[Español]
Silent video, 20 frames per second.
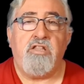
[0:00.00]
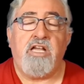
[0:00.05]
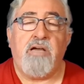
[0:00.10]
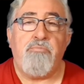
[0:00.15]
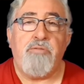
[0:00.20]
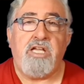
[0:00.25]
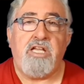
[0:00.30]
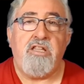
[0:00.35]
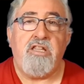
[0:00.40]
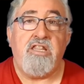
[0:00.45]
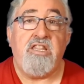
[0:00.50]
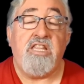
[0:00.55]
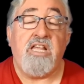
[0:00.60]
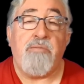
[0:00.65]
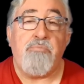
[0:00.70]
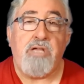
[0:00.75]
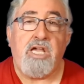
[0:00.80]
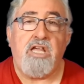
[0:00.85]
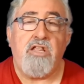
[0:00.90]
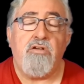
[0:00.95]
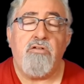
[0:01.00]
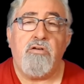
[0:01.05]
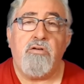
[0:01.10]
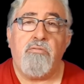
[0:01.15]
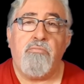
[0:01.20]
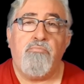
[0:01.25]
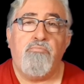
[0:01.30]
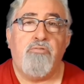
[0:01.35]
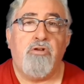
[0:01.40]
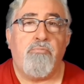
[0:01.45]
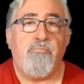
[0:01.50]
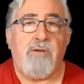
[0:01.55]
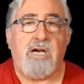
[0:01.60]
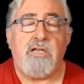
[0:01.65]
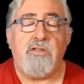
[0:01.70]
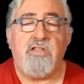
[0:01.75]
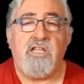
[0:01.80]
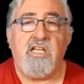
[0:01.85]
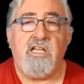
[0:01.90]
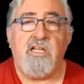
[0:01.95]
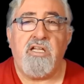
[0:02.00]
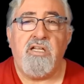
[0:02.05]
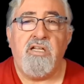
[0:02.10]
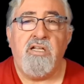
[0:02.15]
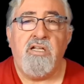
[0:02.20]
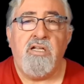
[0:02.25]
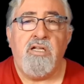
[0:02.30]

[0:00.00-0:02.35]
también de miedo por parte